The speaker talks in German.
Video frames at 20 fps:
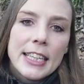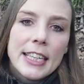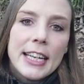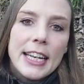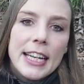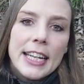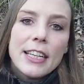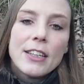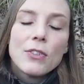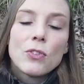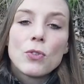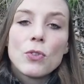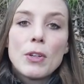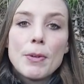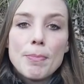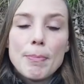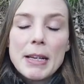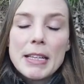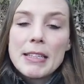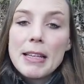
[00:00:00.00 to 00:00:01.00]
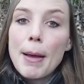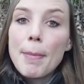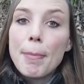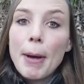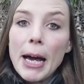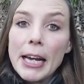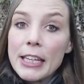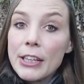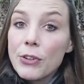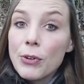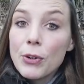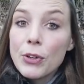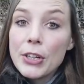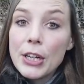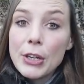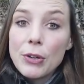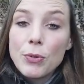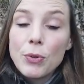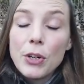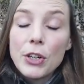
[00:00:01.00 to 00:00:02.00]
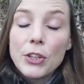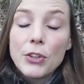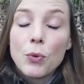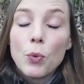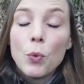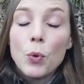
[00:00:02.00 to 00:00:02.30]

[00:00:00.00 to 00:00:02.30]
den Link zu dem Messer packe ich euch natürlich